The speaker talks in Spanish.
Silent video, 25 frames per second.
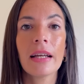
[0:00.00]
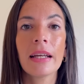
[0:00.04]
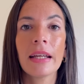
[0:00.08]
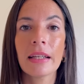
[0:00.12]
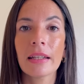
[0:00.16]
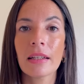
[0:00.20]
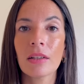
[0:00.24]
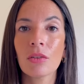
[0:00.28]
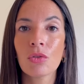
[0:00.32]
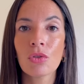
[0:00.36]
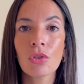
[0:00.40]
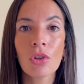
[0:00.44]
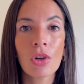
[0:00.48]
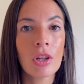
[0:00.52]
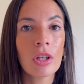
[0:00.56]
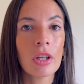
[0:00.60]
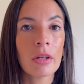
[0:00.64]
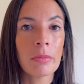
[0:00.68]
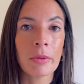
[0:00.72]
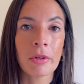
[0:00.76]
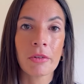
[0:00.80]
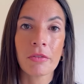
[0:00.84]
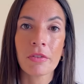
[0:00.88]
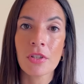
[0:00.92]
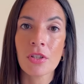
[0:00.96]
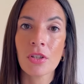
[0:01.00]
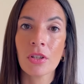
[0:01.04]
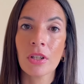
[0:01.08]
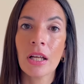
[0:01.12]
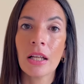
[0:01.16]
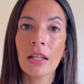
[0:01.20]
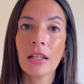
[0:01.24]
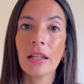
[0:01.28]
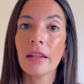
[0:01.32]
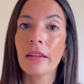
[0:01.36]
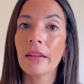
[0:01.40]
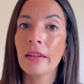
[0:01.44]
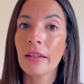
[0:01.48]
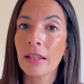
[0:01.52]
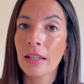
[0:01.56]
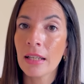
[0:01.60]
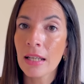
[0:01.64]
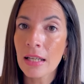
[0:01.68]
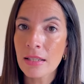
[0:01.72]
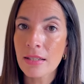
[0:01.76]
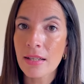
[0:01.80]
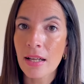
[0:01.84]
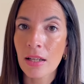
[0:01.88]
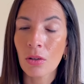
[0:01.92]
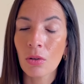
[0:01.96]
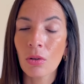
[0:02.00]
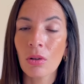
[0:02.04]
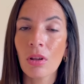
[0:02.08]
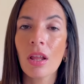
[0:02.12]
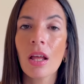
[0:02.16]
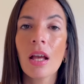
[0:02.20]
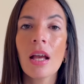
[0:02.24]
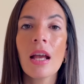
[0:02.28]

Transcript: es que todos los profesionales de la salud,